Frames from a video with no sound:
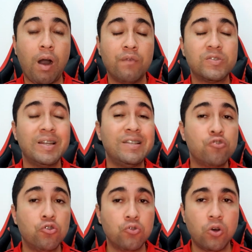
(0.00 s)
Alves
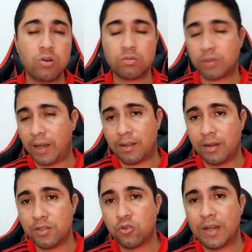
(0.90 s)
lesionou, o cara tá
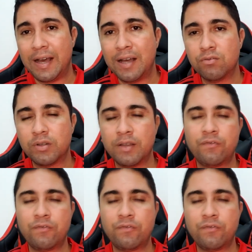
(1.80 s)
lesionado, né?